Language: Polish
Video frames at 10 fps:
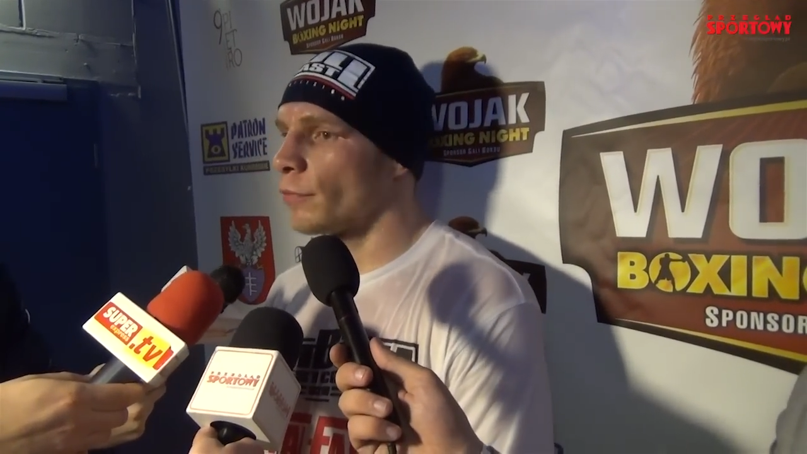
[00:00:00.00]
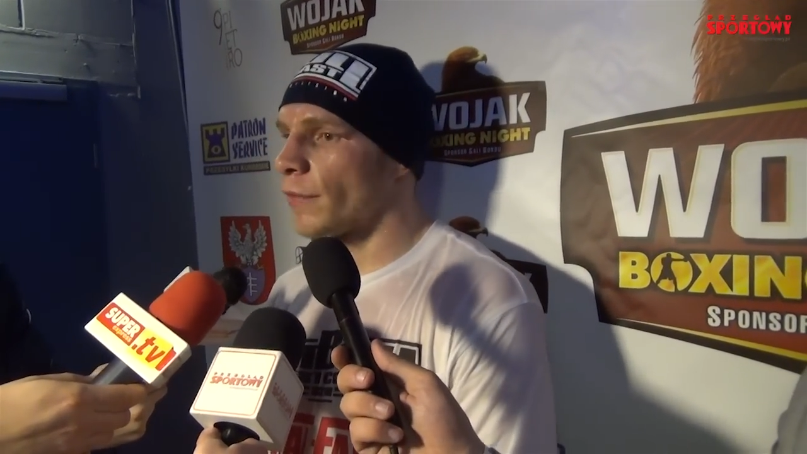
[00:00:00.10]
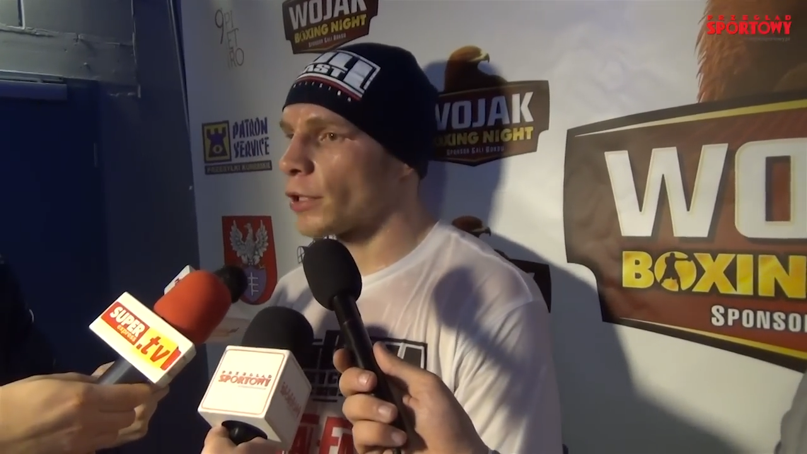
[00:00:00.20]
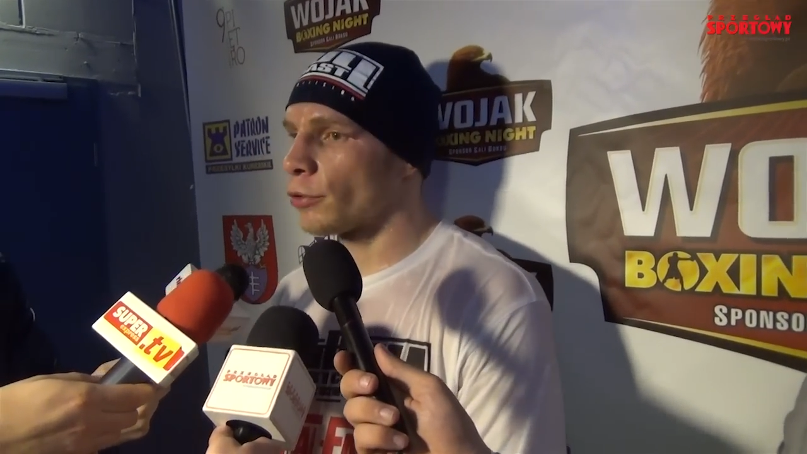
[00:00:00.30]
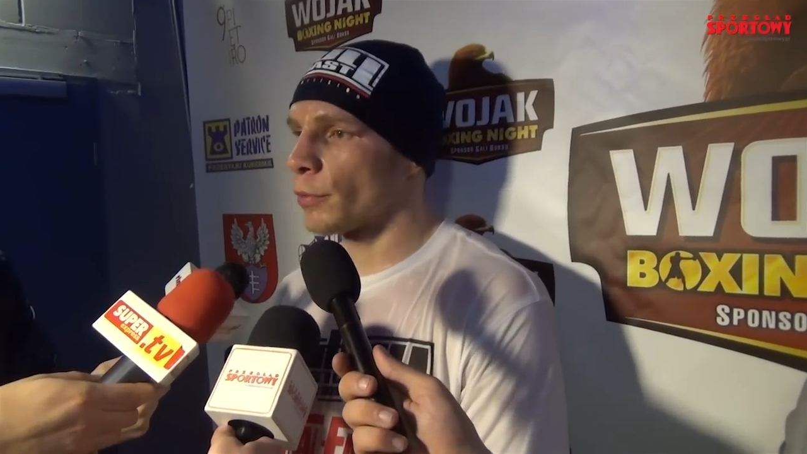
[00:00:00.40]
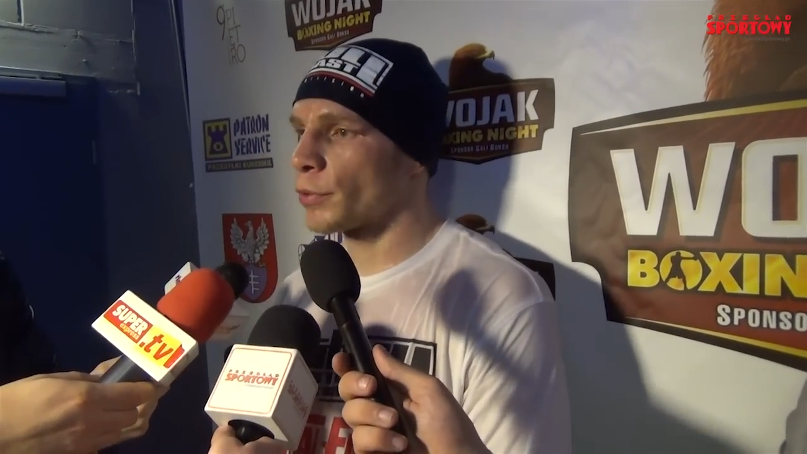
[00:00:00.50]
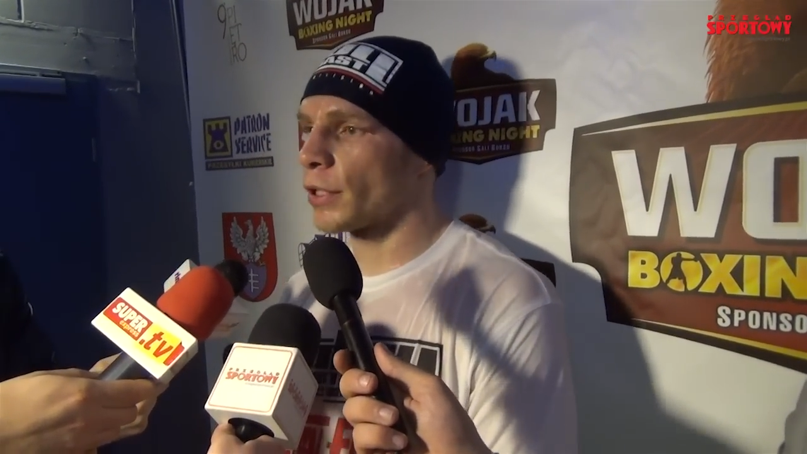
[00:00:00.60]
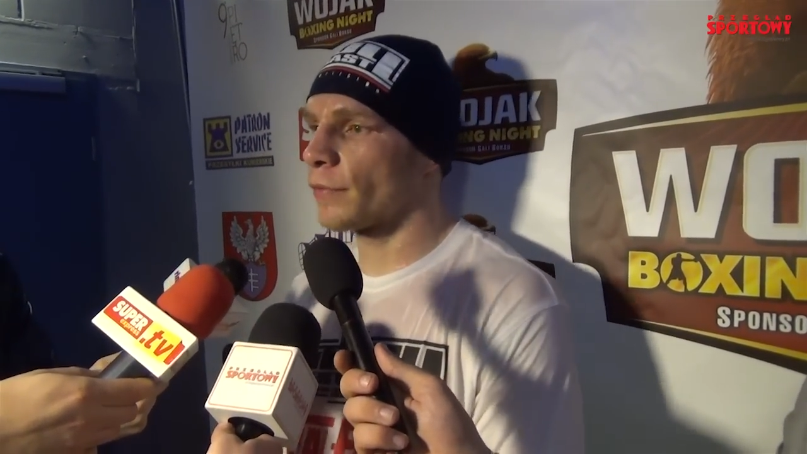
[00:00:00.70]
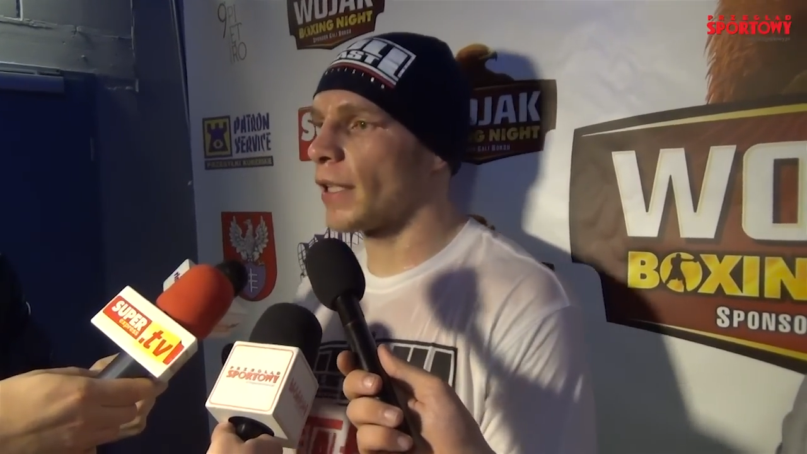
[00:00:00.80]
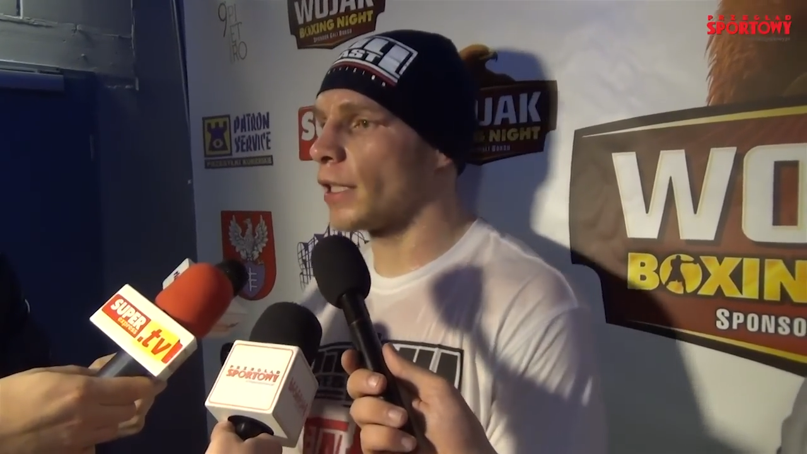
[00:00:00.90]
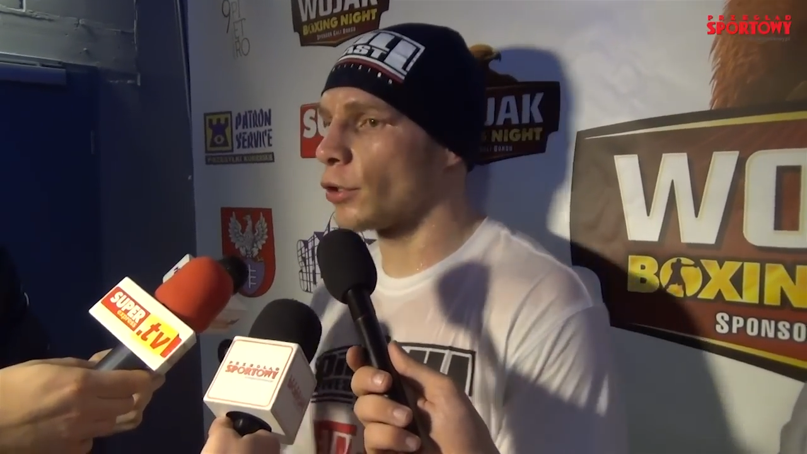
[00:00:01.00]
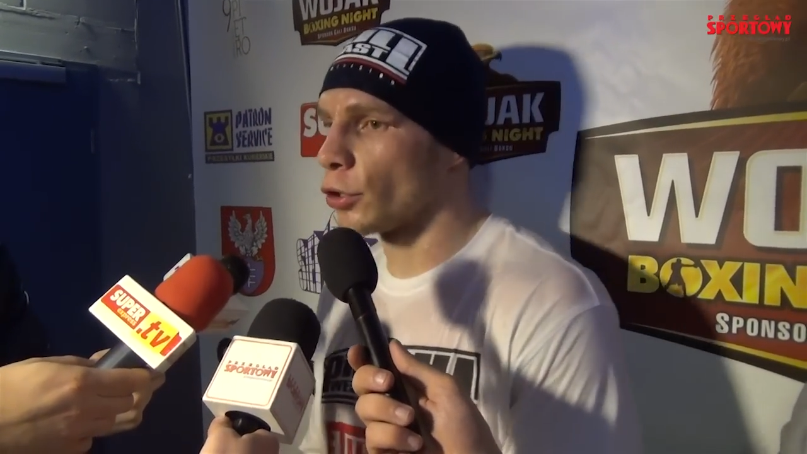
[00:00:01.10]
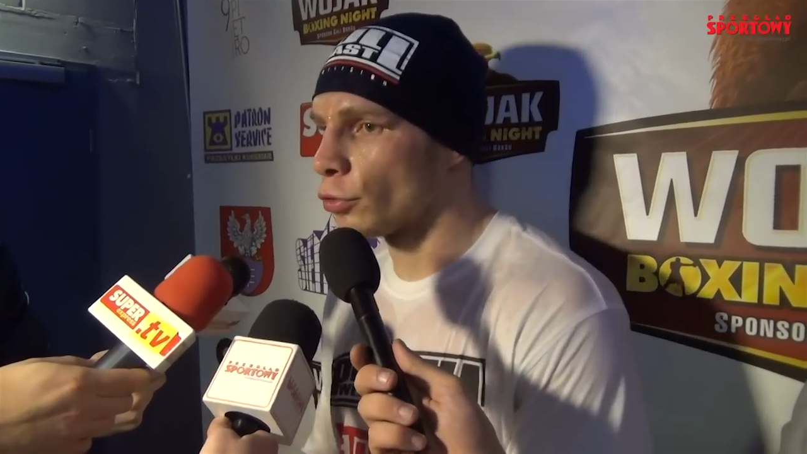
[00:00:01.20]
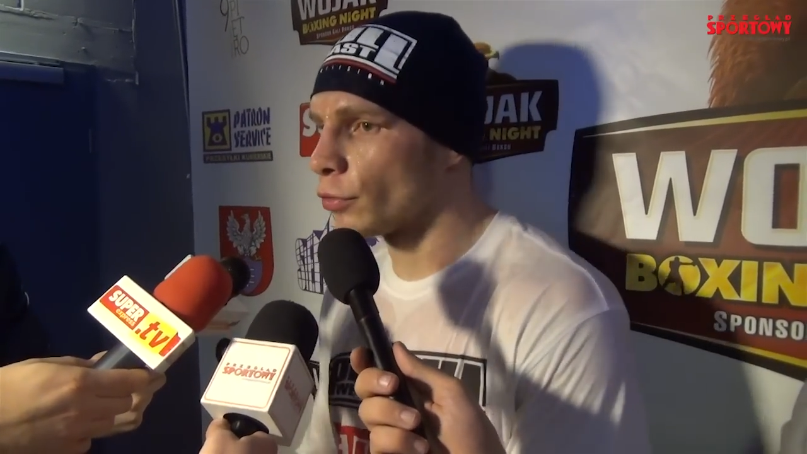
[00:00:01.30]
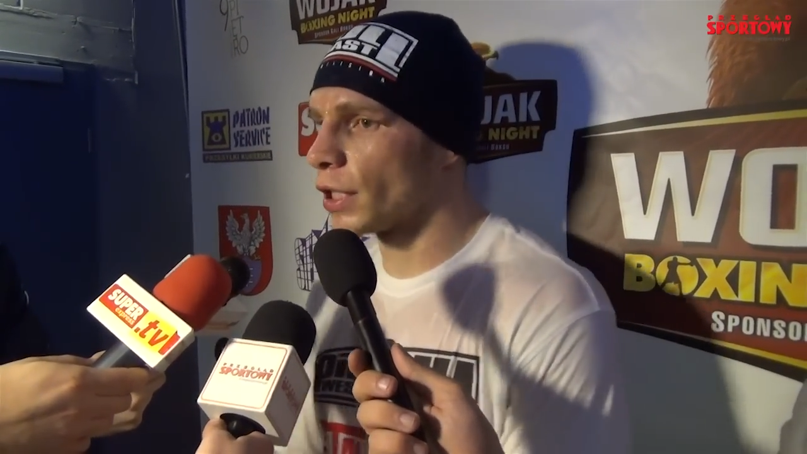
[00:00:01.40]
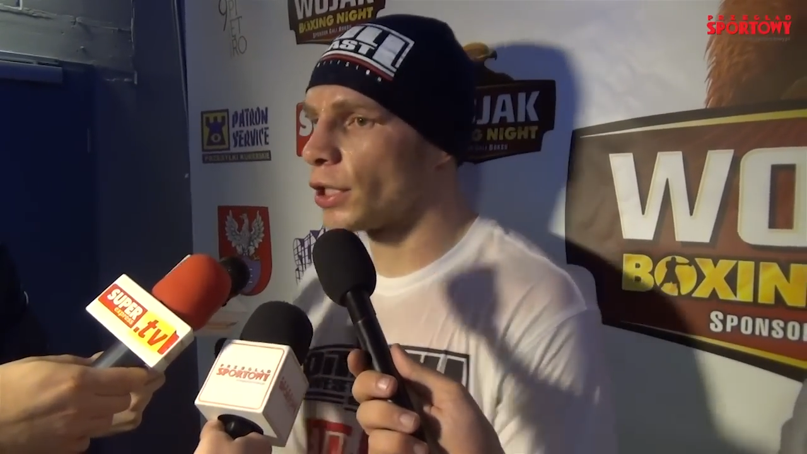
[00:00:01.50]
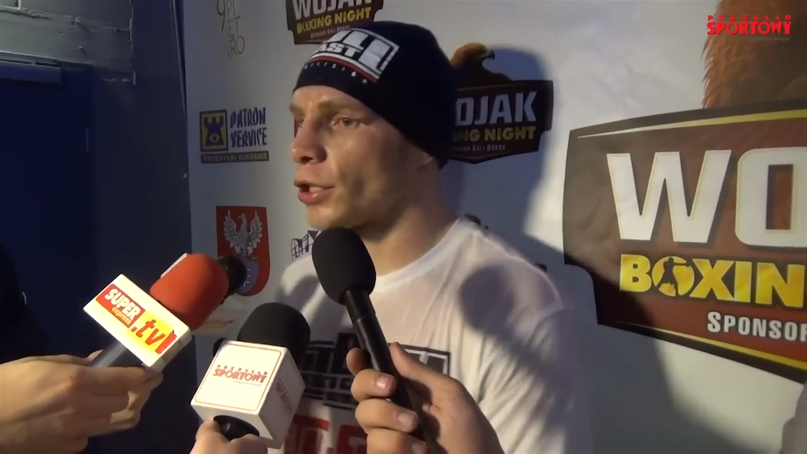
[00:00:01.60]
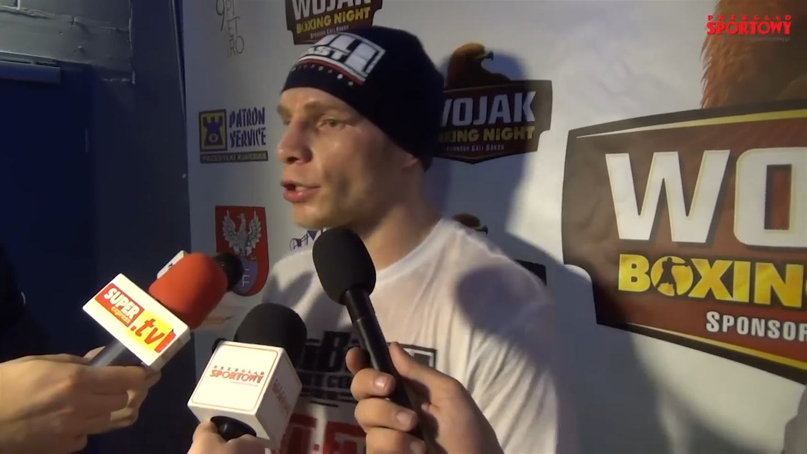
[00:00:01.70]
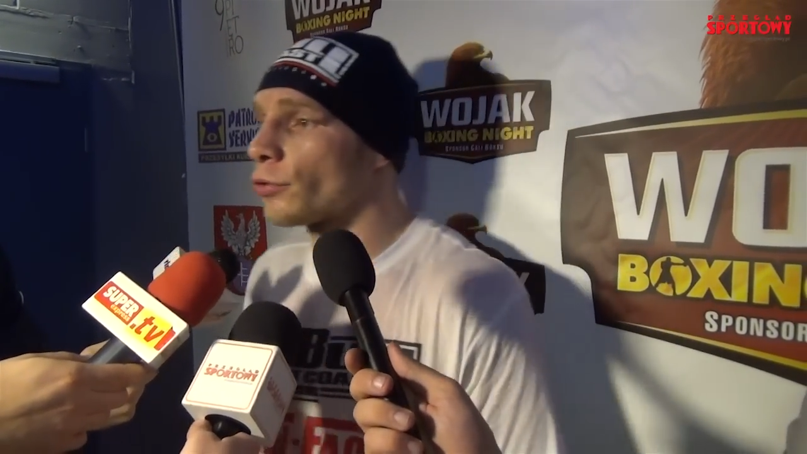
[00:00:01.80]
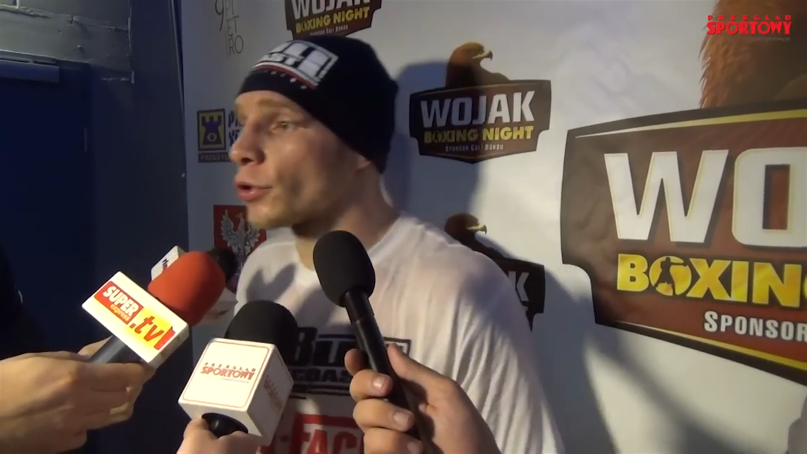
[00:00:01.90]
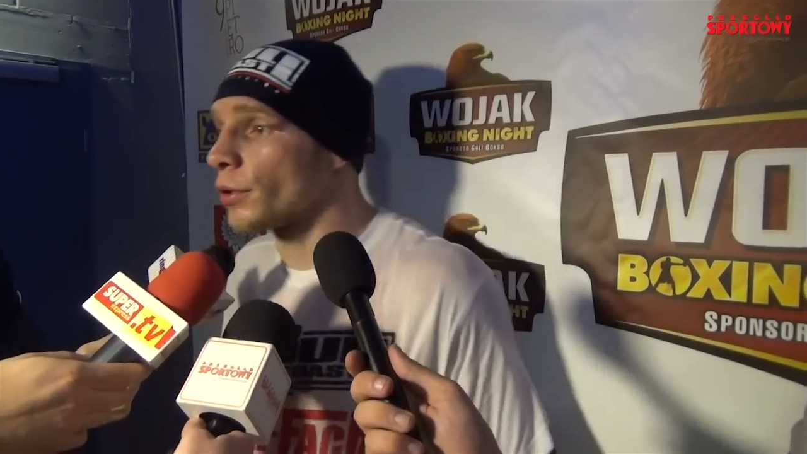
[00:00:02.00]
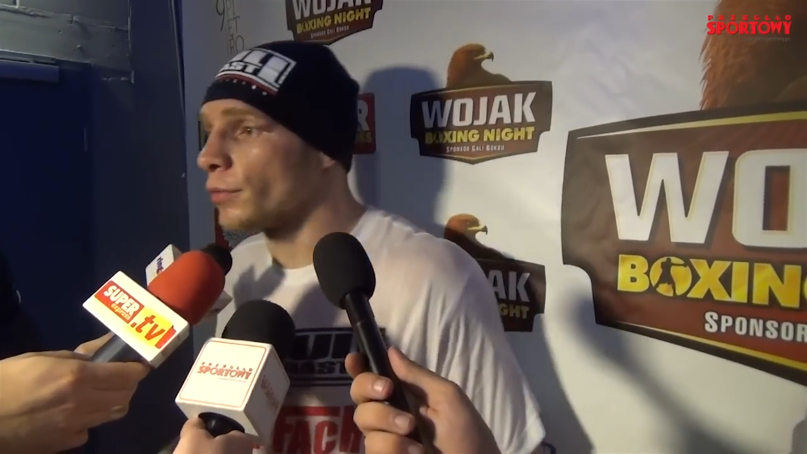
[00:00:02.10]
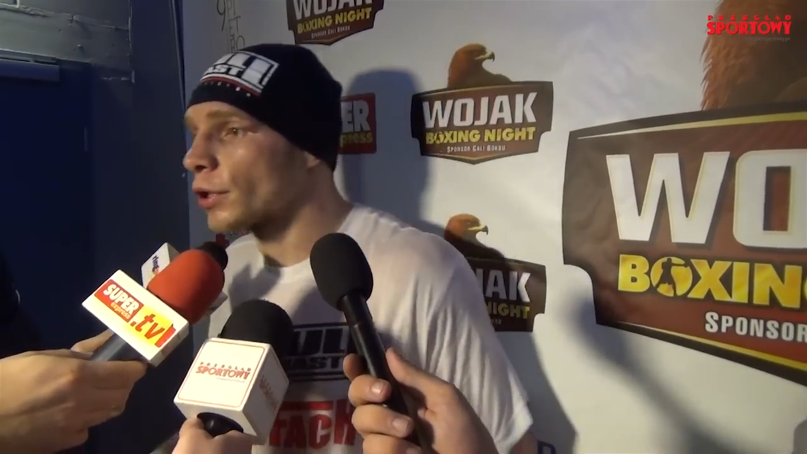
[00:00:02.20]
walczył o przetrwanie, to jest runda 10-8.